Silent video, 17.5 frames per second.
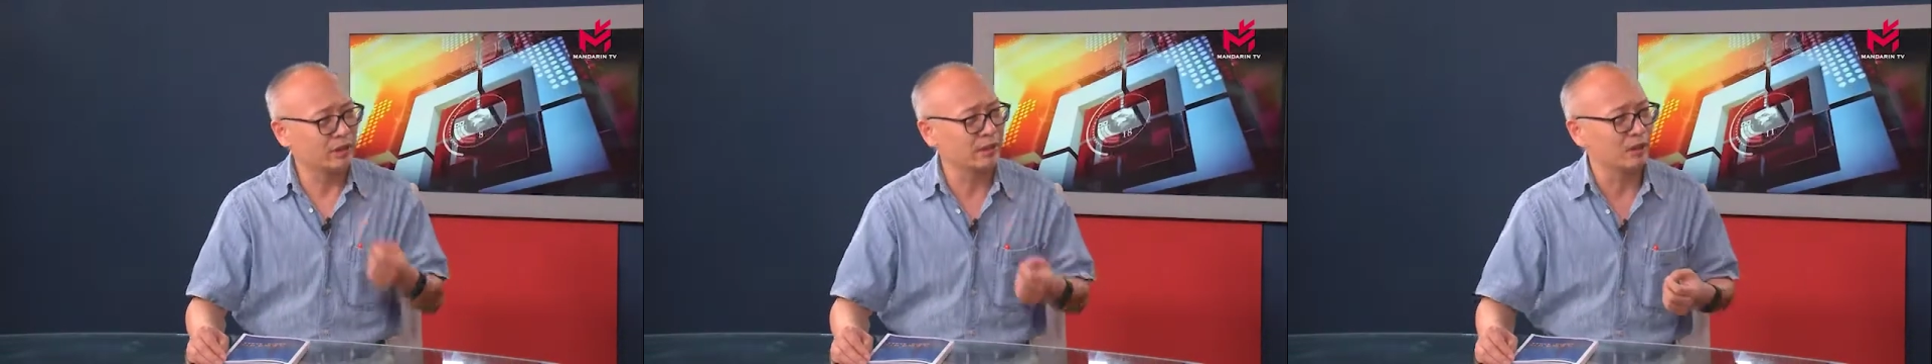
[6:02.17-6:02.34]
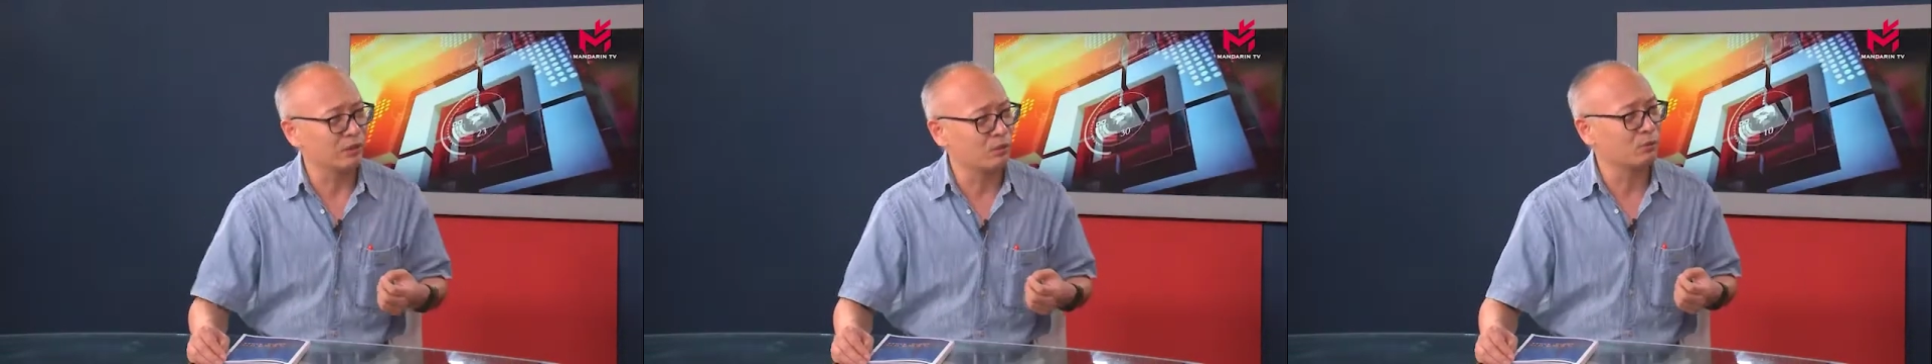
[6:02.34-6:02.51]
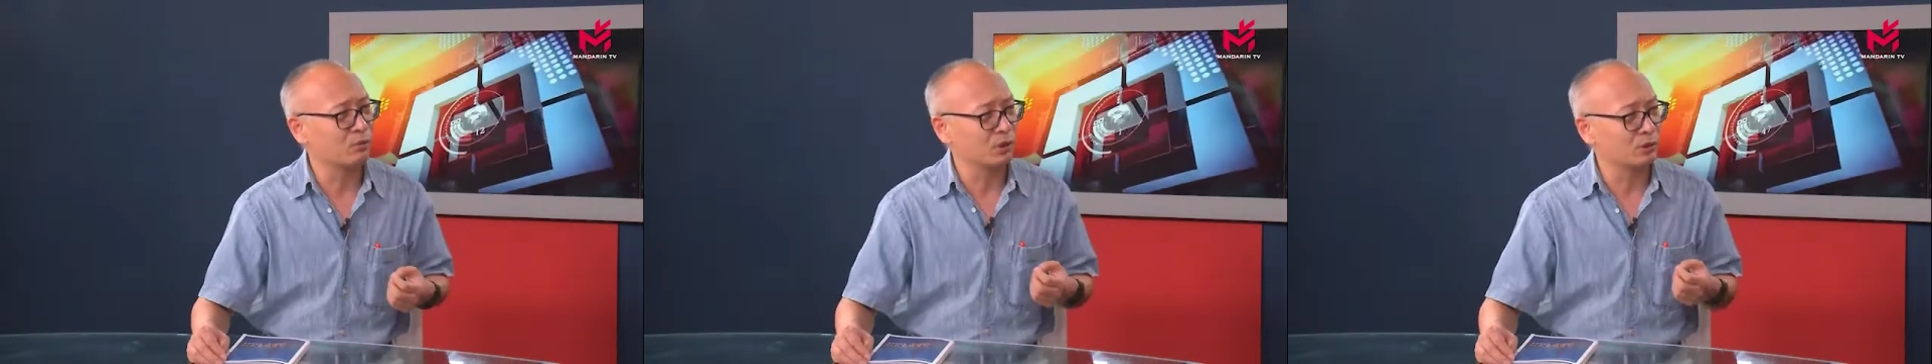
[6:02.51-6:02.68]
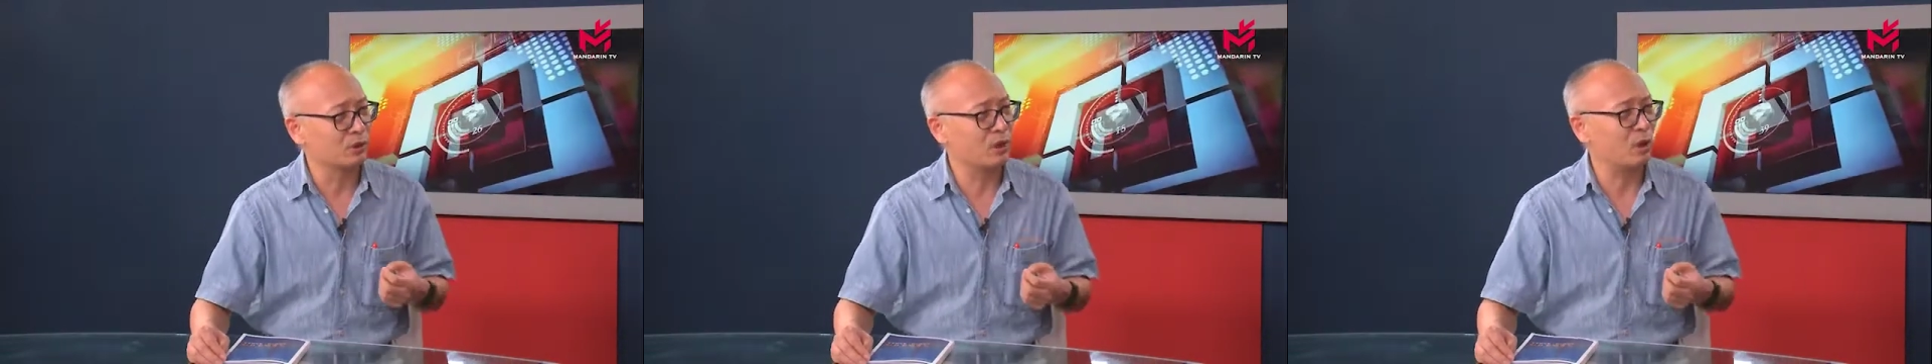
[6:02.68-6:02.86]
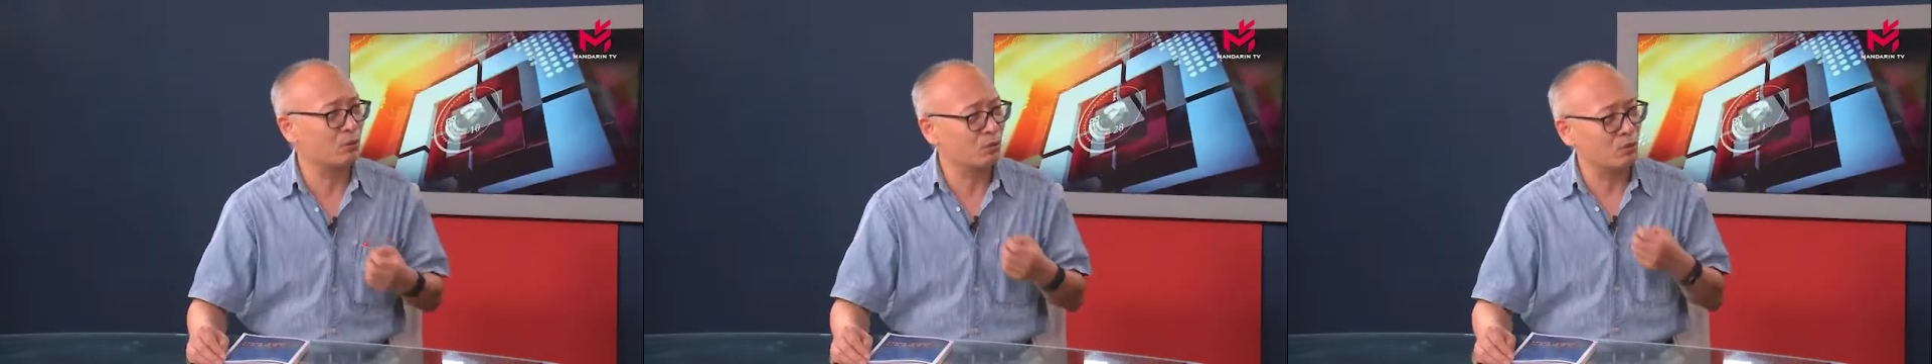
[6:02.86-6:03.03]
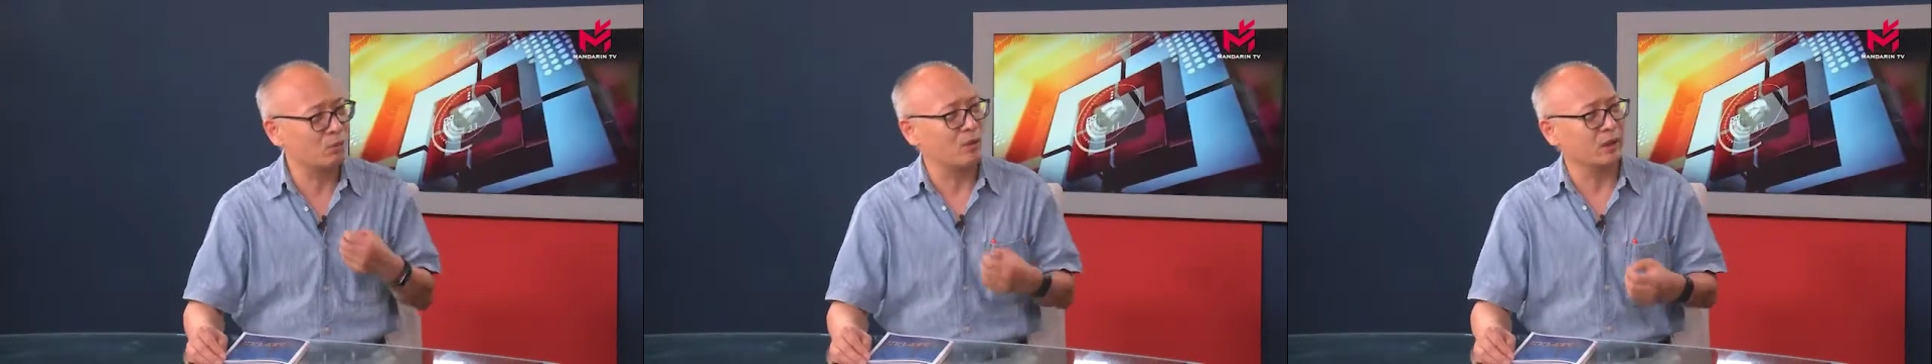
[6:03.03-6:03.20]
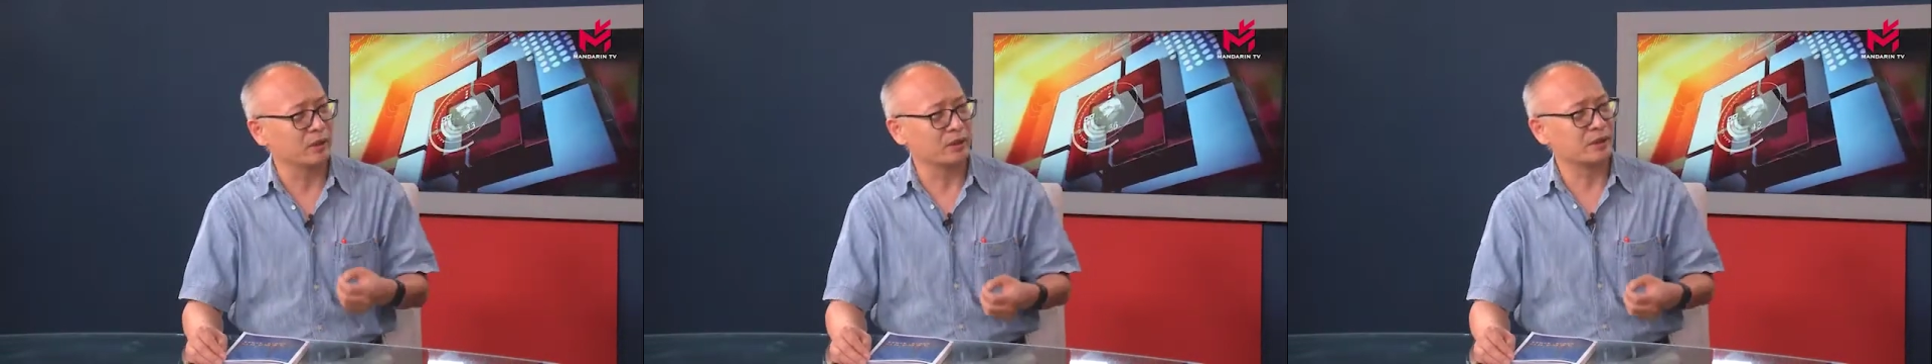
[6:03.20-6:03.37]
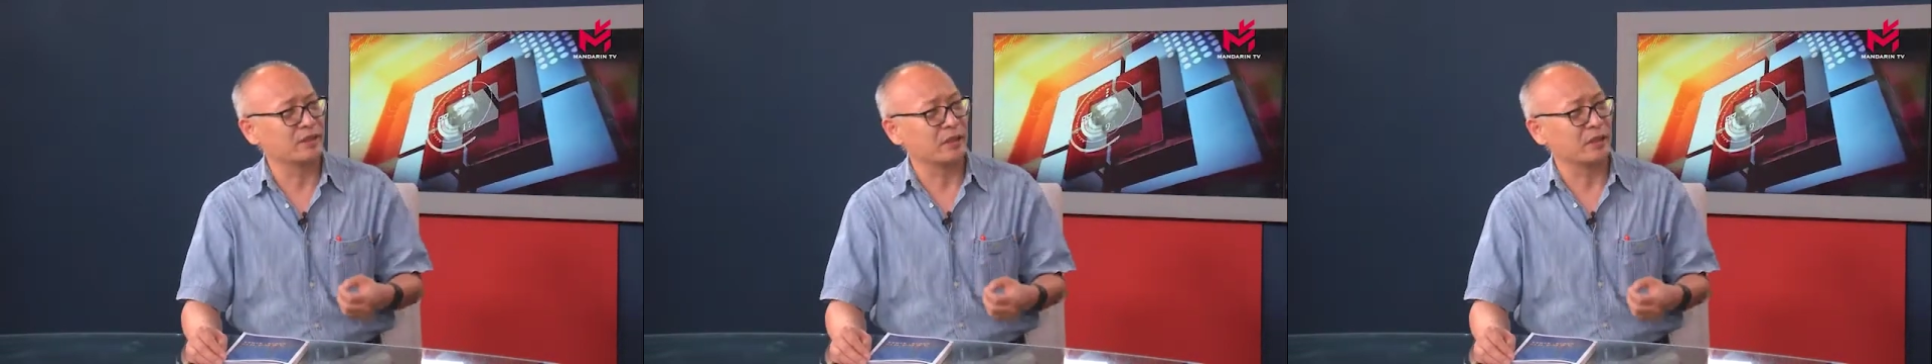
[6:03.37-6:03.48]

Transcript: 烈，我超过我的想